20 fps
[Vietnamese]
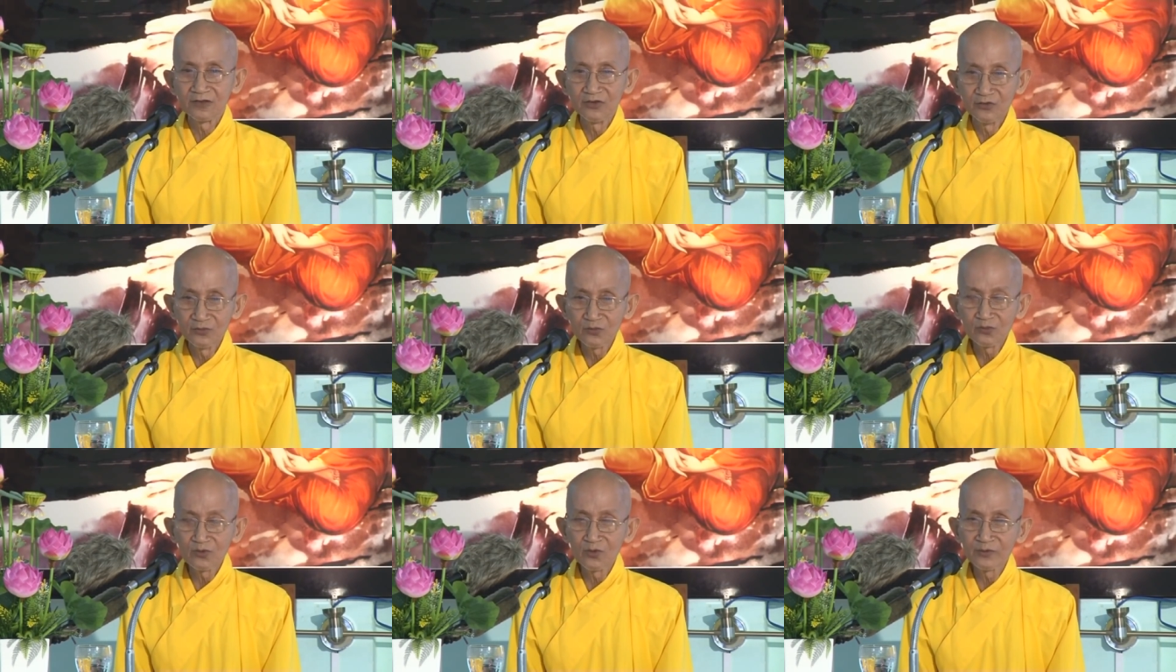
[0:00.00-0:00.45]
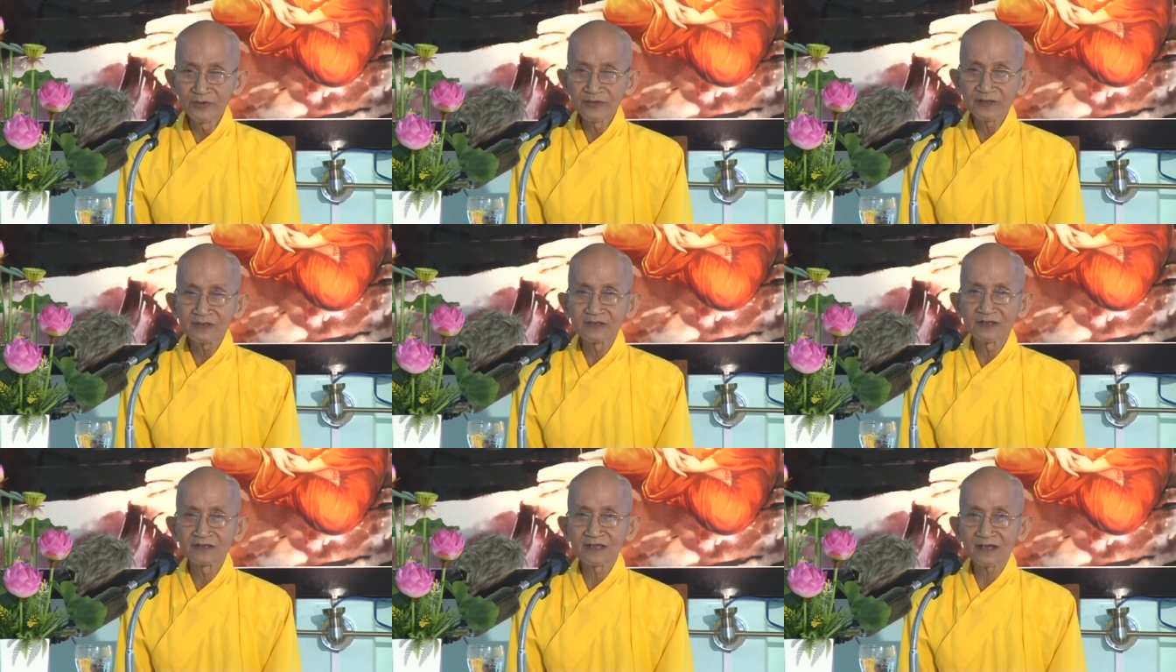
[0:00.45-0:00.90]
yếu
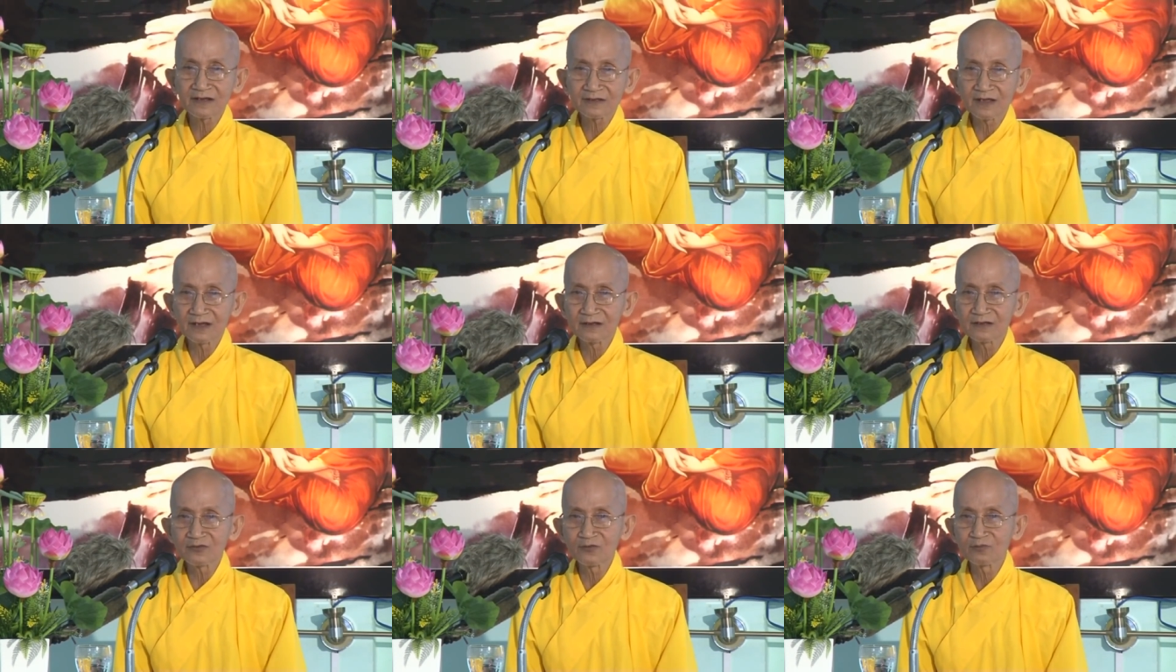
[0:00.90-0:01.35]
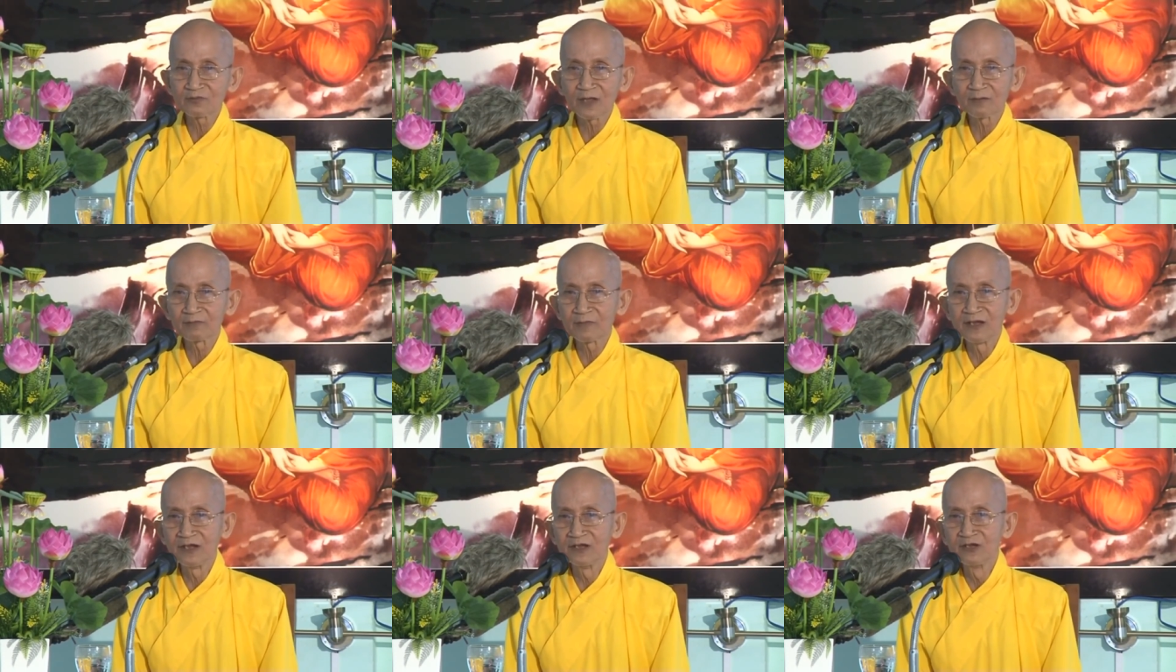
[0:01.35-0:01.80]
đuối thì chắc chắn
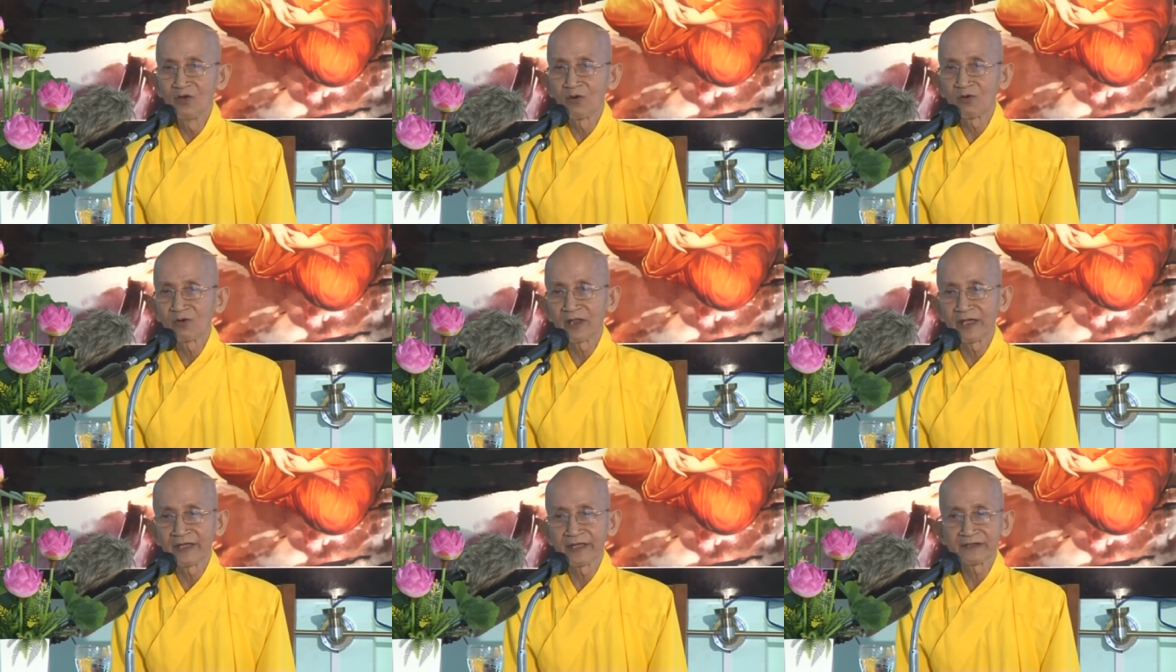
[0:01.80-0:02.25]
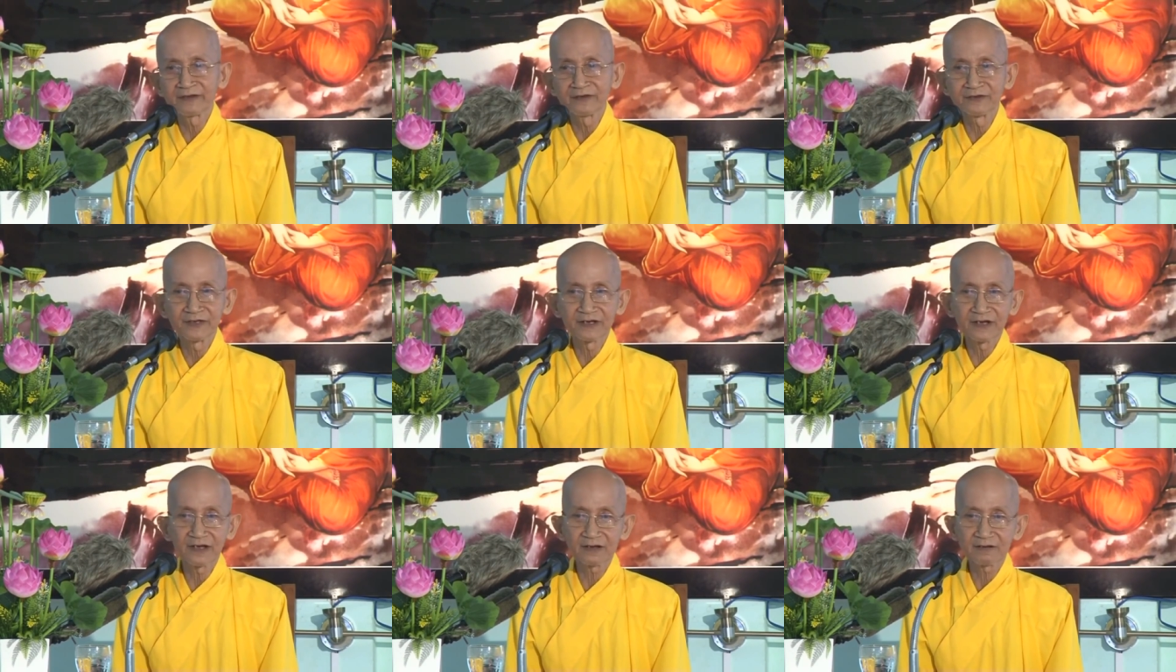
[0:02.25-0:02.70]
chúng ta bị nô lệ
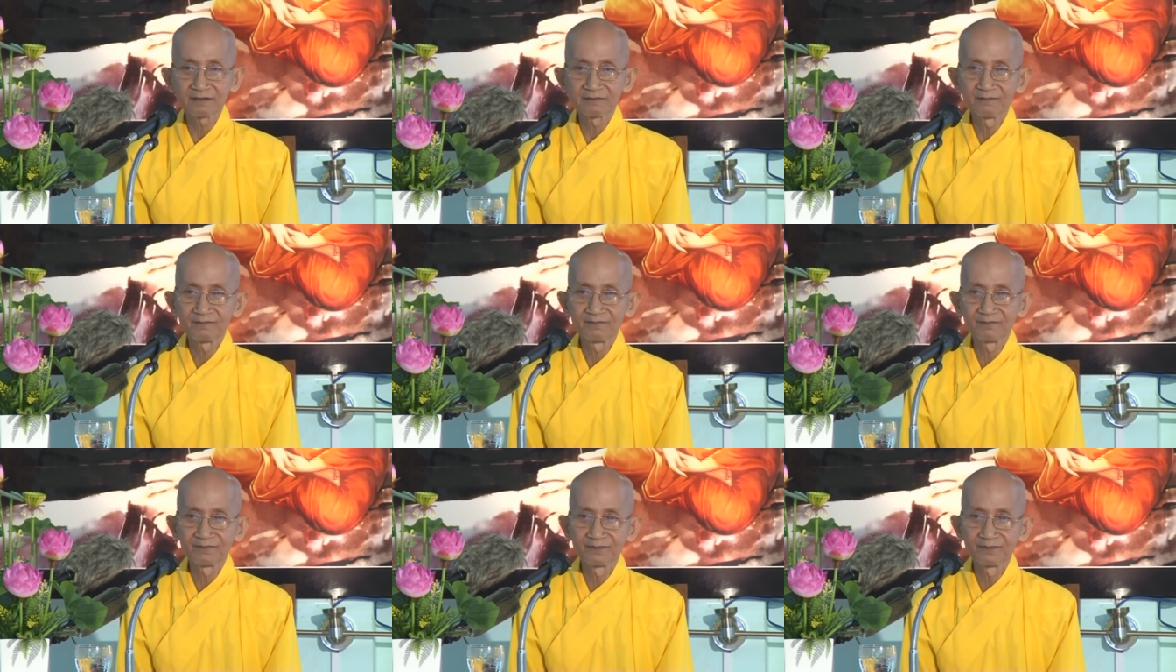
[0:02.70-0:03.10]
người khác